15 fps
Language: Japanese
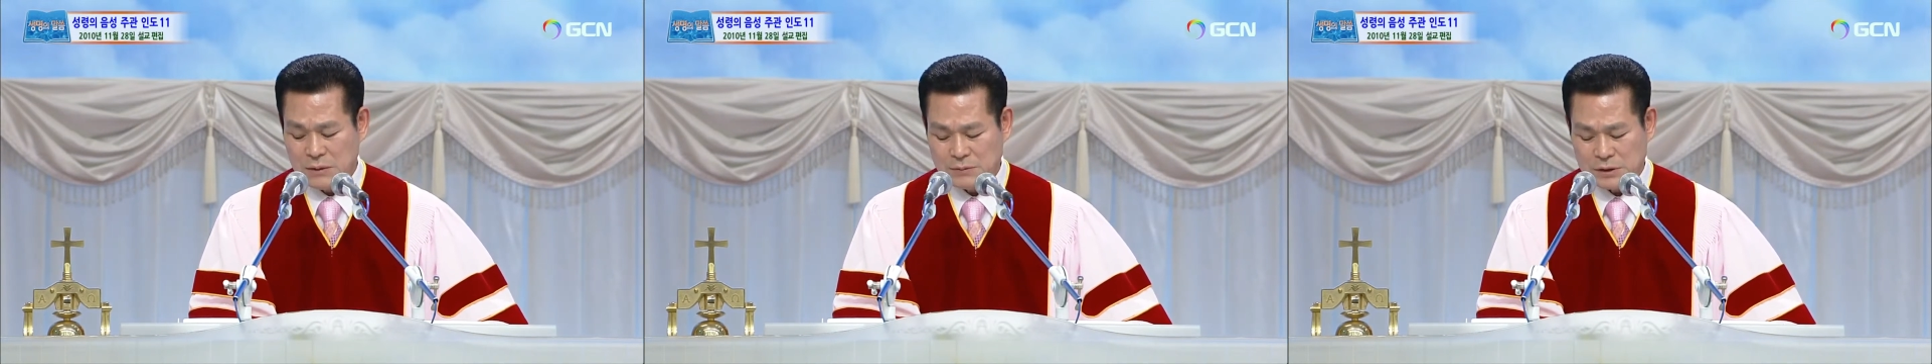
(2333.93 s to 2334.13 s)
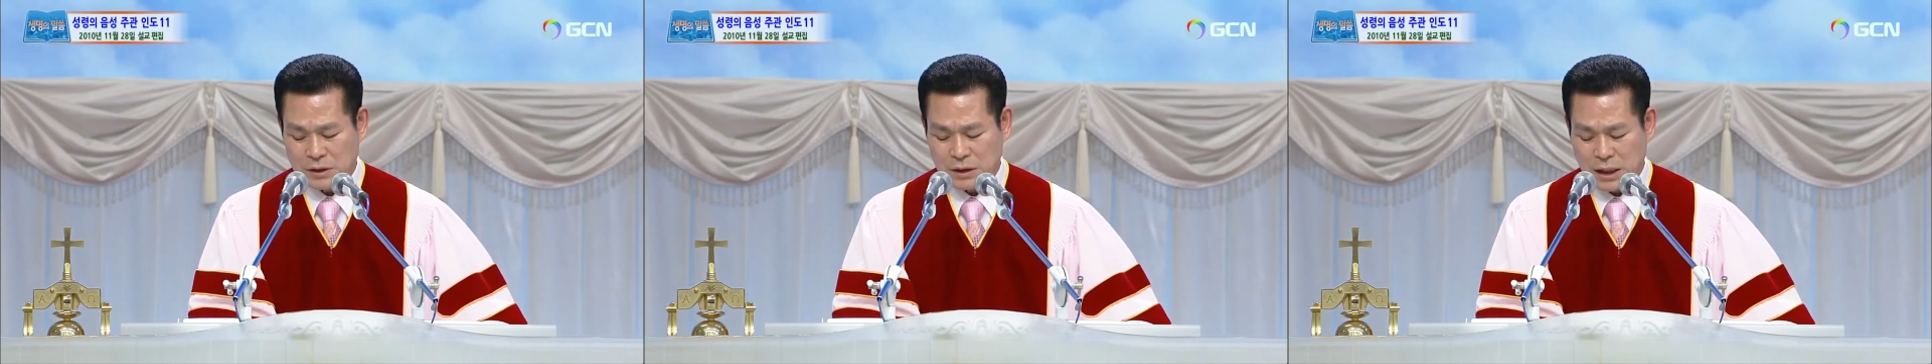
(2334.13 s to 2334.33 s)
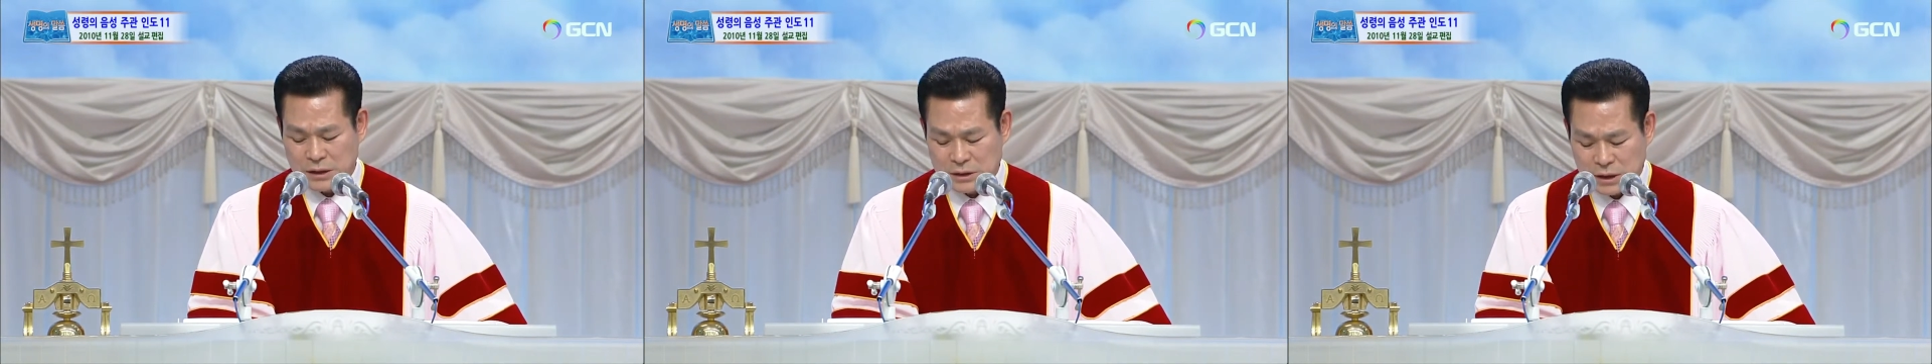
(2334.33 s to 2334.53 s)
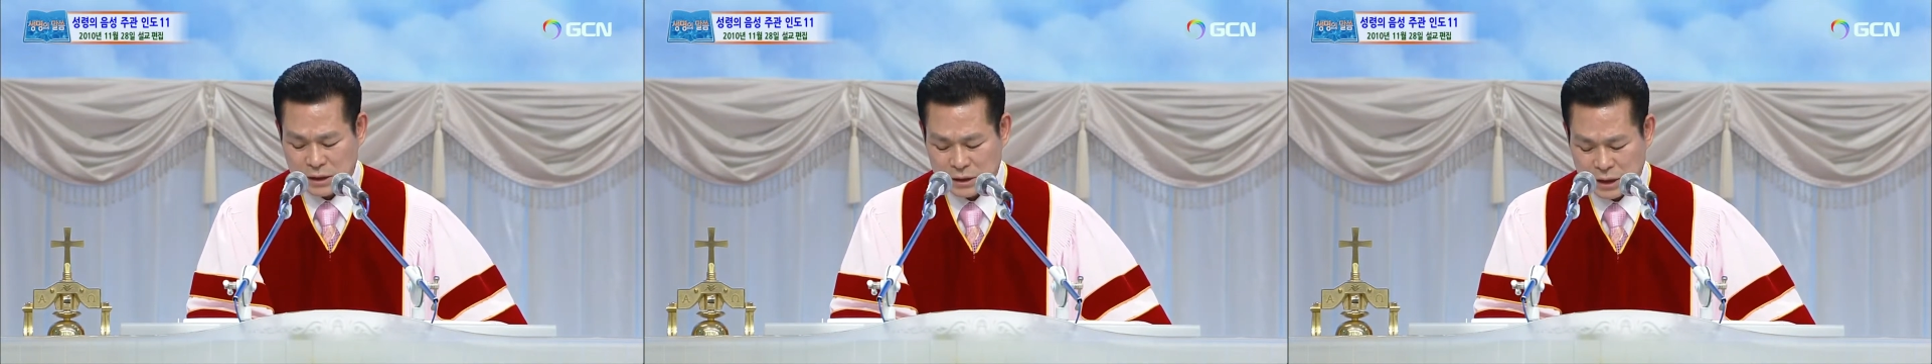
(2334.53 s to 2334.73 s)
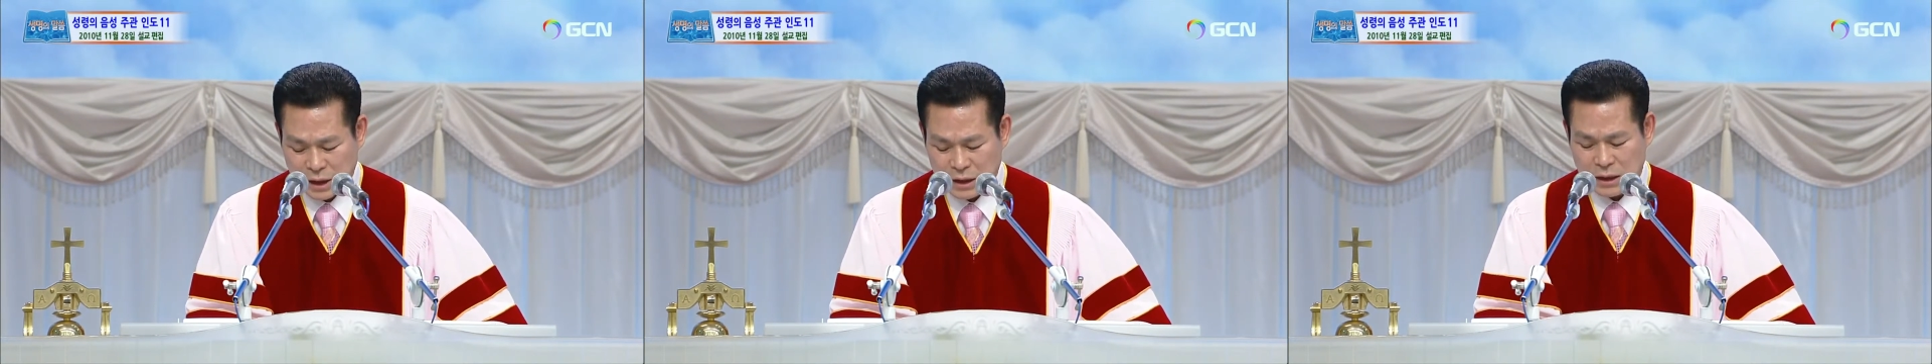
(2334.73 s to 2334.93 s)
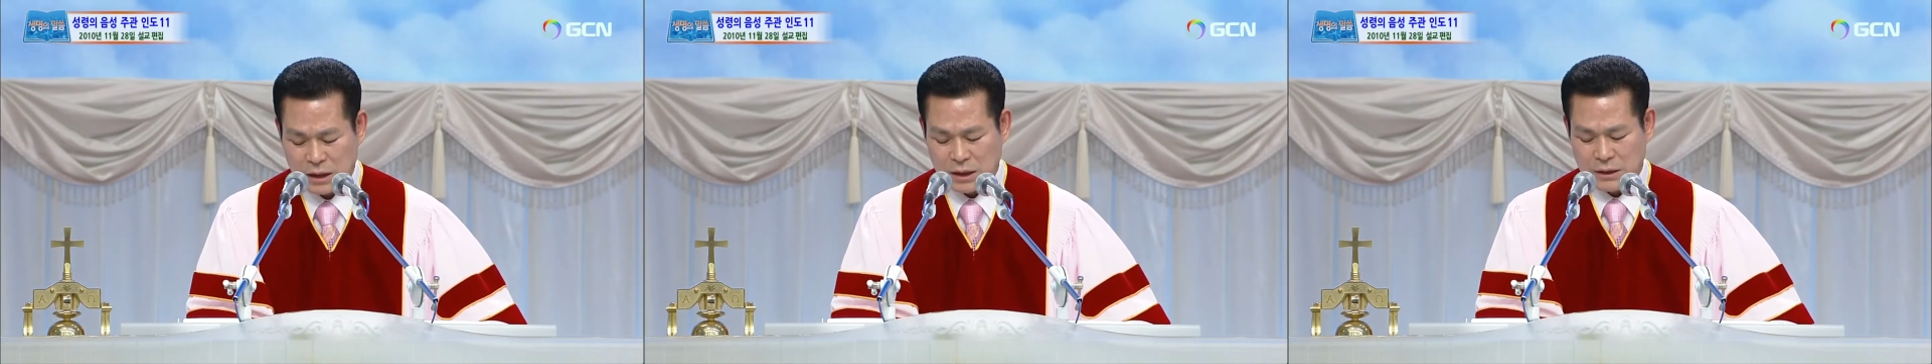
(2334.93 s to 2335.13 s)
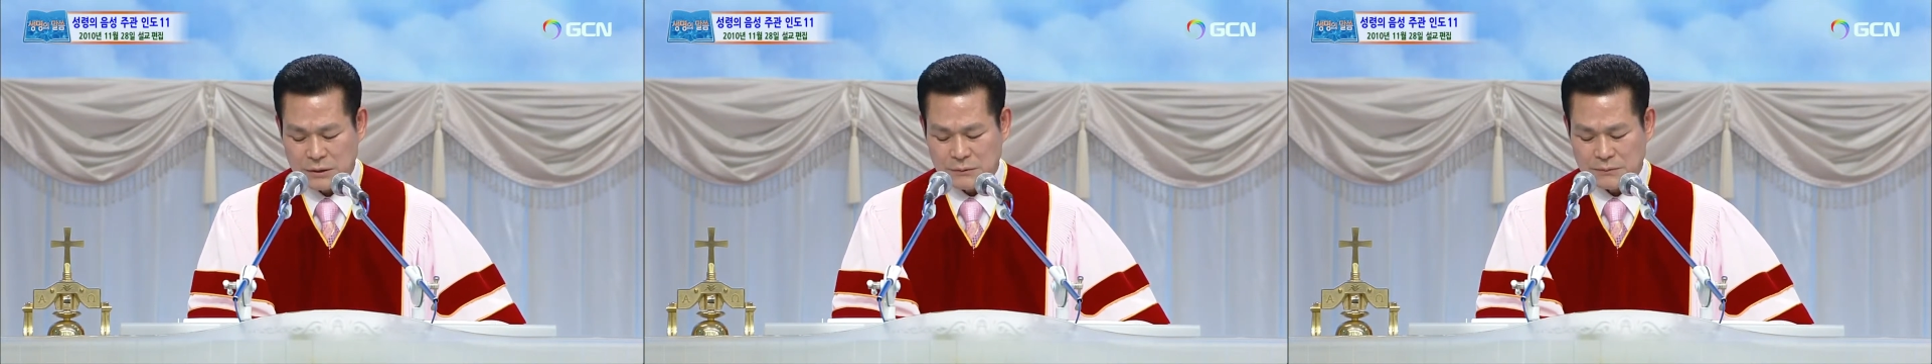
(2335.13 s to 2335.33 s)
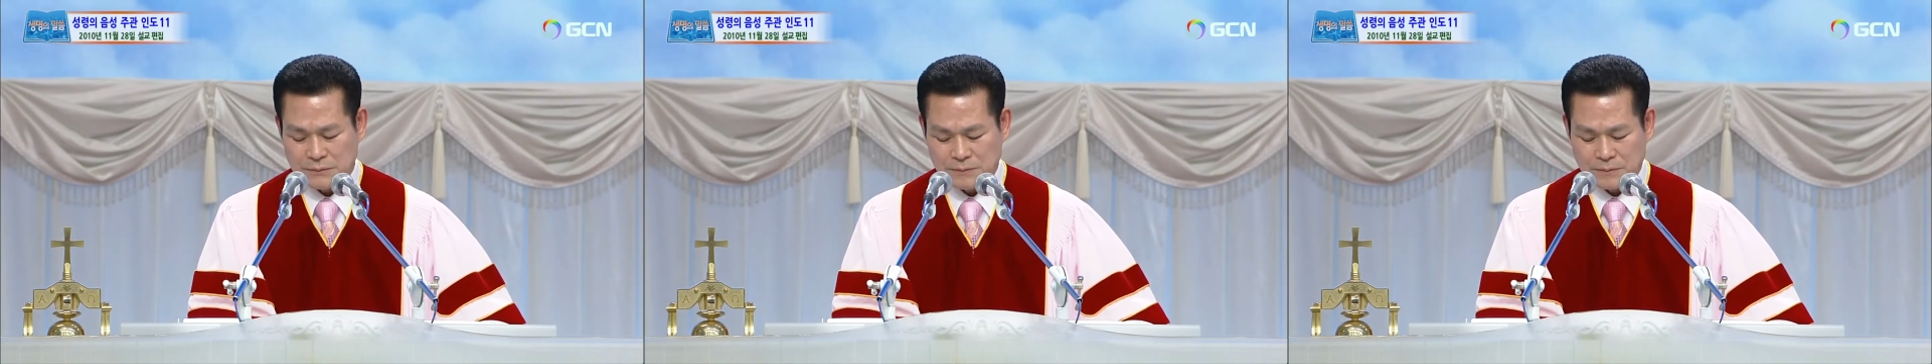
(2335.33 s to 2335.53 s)
エルサレムに入場さ
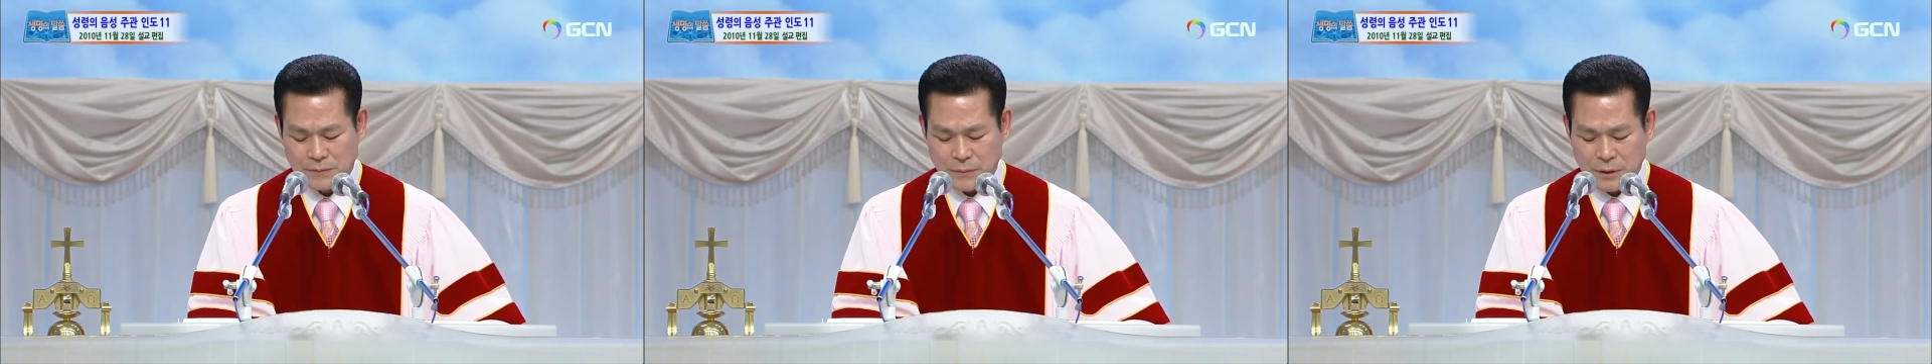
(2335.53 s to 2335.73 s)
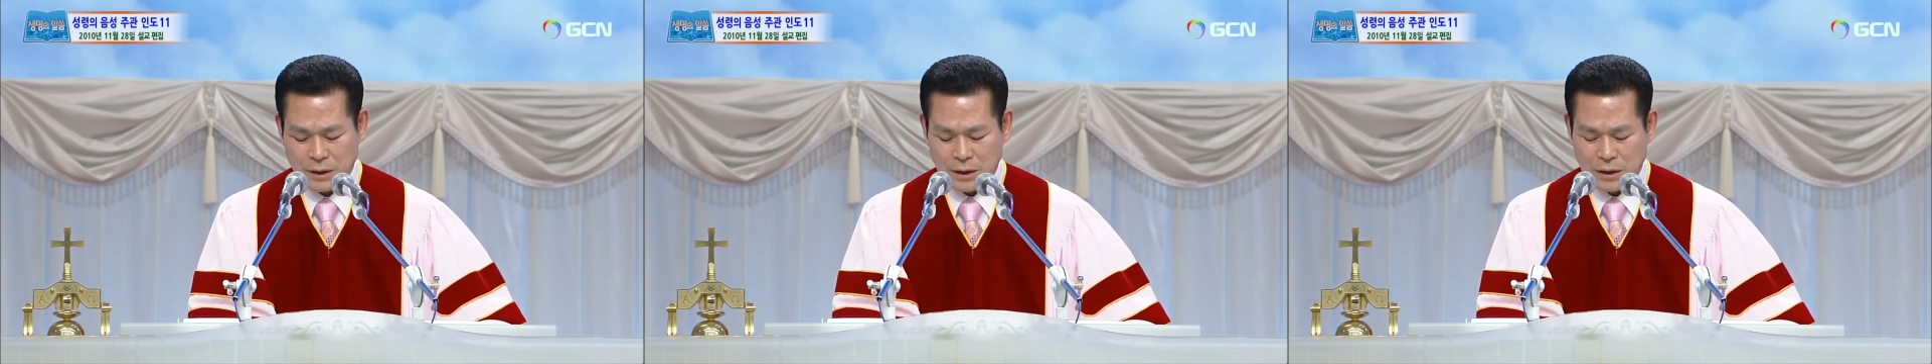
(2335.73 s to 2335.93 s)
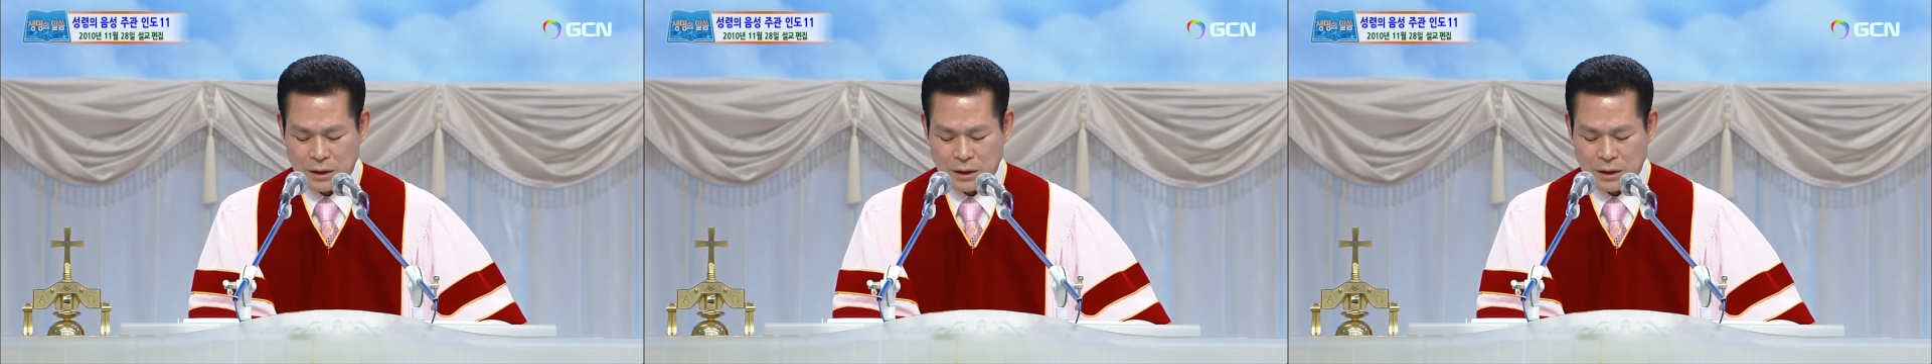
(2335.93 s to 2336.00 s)
れた時、